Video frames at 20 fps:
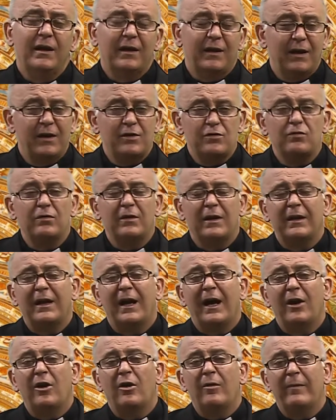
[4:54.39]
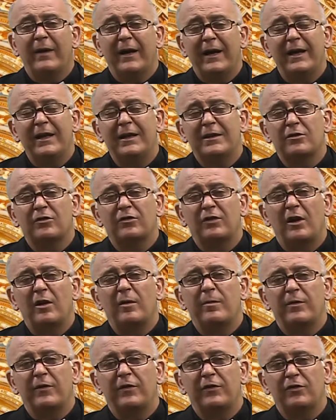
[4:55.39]
que ayuden a los maestros, a los
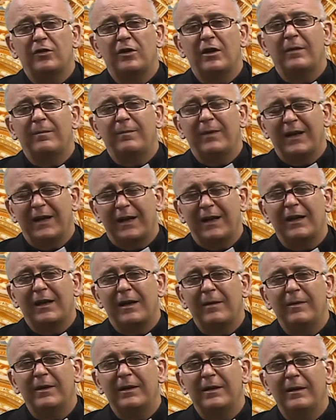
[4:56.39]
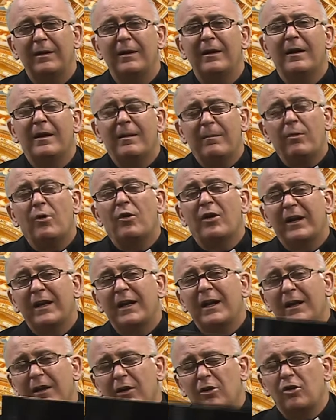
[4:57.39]
profesores, para que realmente pongan
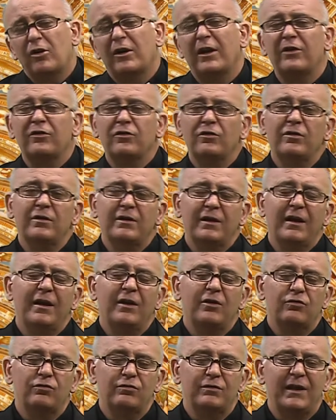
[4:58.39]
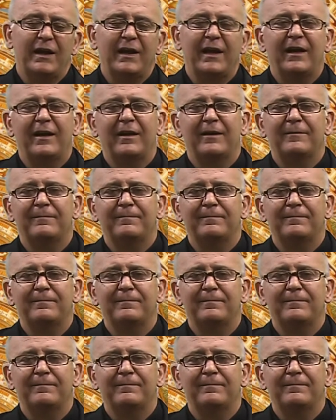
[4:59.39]
el corazón en su tarea.